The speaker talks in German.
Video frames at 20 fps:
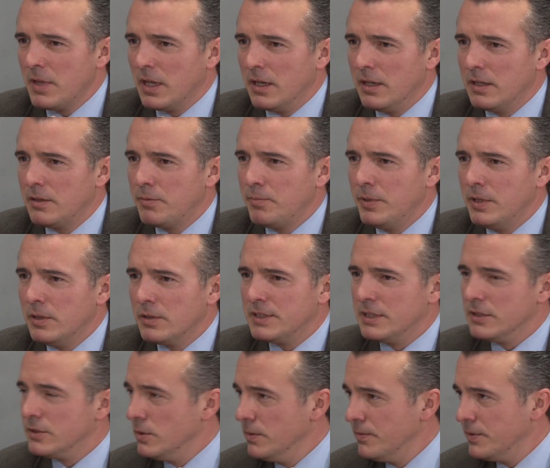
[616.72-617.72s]
Äh, ich bin auch
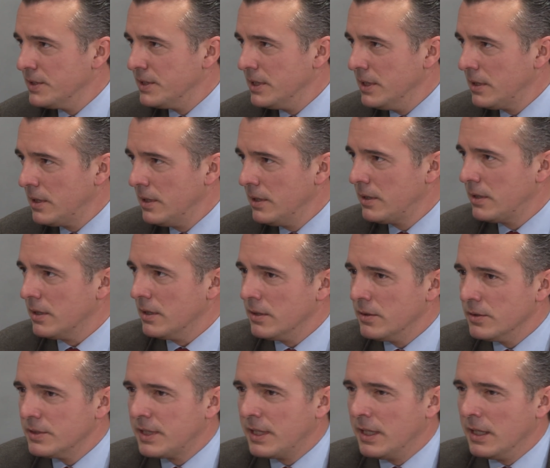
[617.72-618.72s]
sehr zuversichtlich, äh,
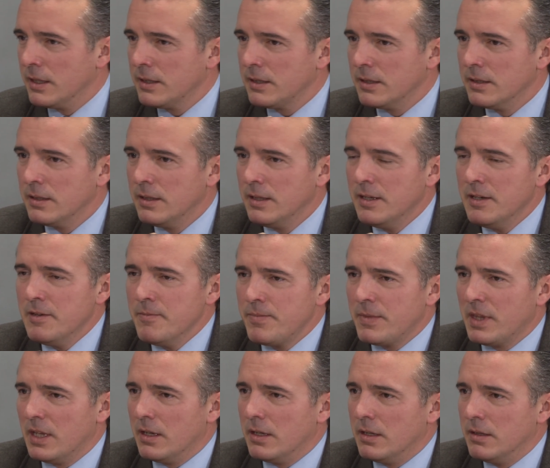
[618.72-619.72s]
dass Kärnten,
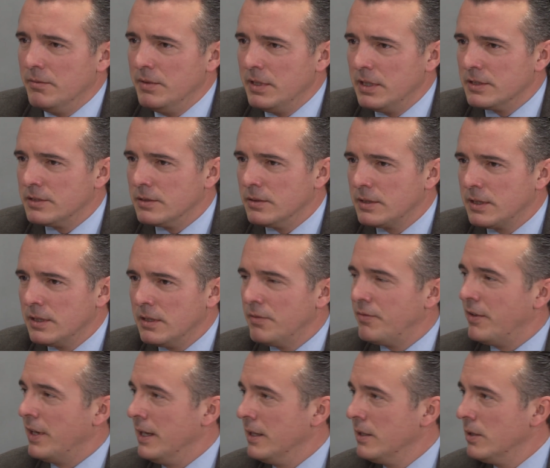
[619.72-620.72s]
äh, wie gesagt, eine
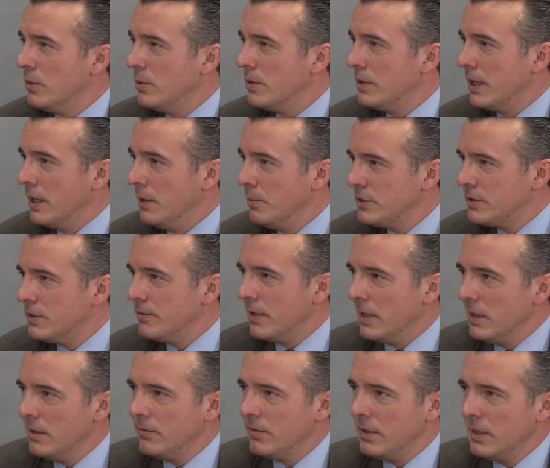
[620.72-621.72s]
Veränderung ebenso
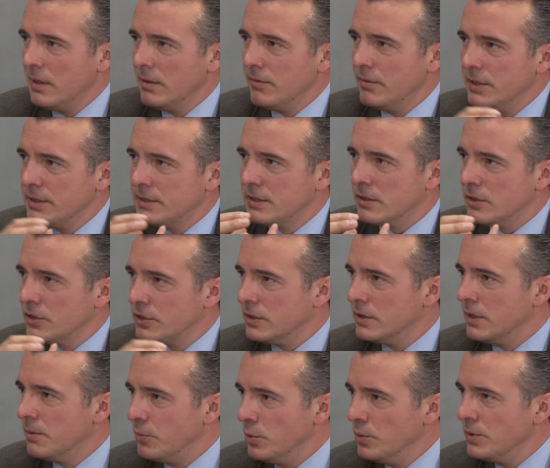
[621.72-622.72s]
wählen will, wie es auch schon
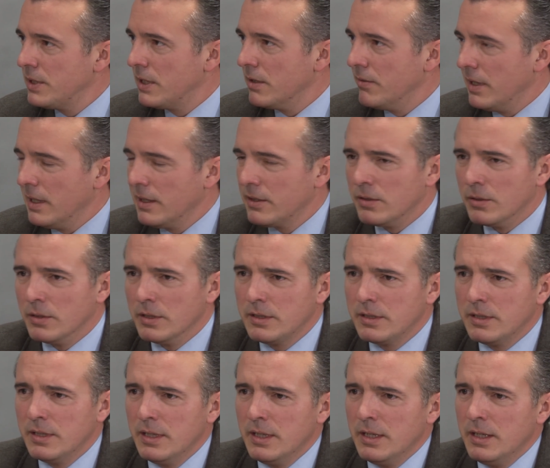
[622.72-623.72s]
der Bund gewählt
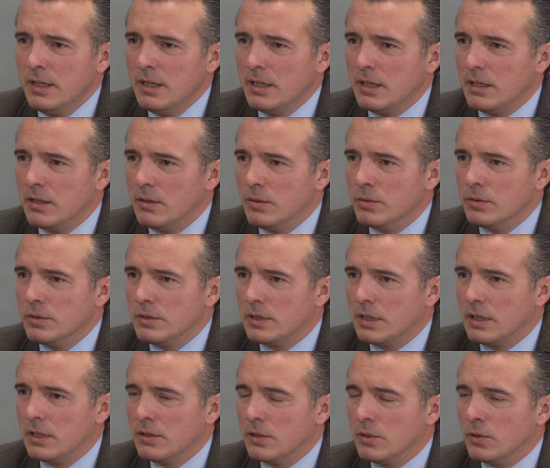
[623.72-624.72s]
hat. Äh, und
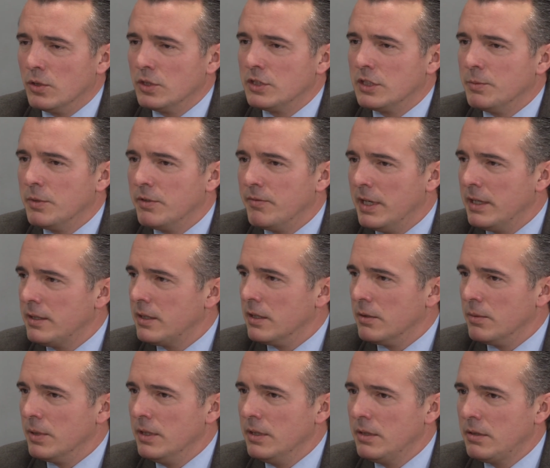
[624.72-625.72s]
danach schauen wir weiter.
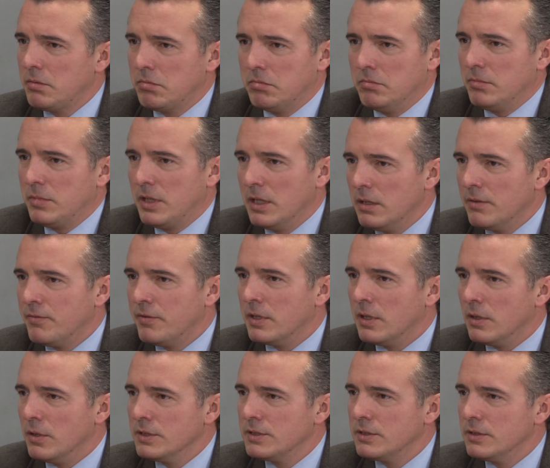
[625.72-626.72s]
Aber ich gehe davon
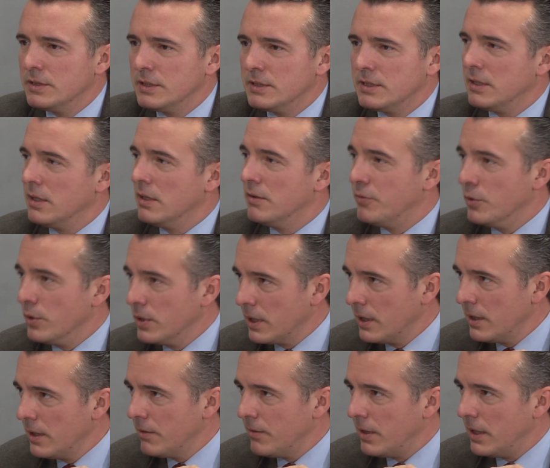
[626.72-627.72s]
aus, dass es eine
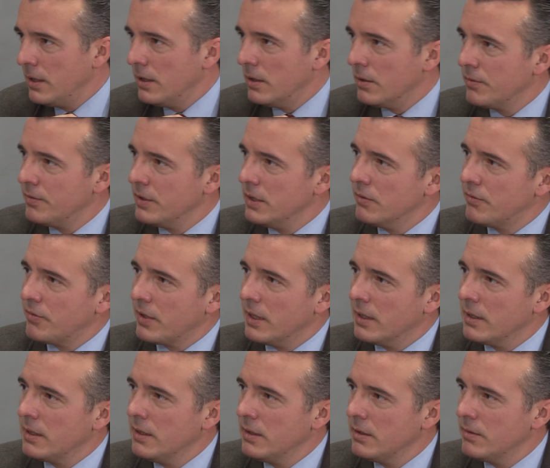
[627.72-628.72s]
erfolgreiche Wahl auch für die
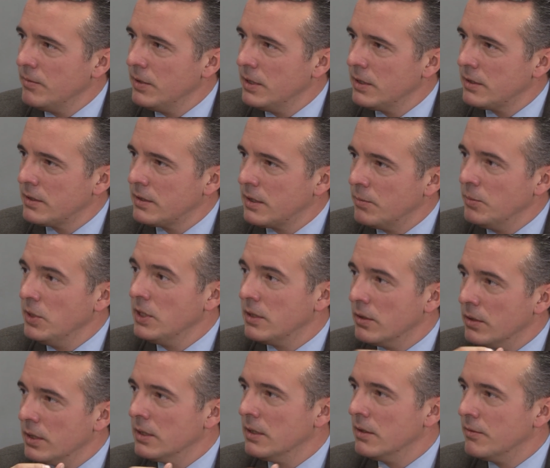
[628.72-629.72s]
Freiheitlichen wird, damit
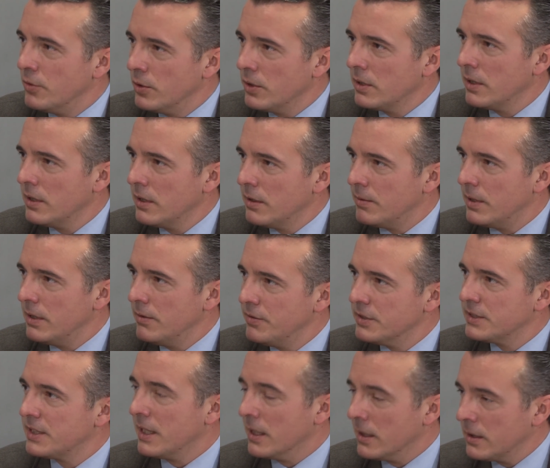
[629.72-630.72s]
auch eine erfolgreiche Wahl
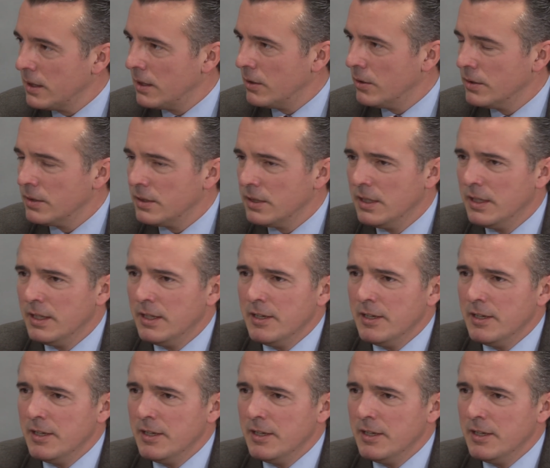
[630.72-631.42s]
fürs Kärntnerland.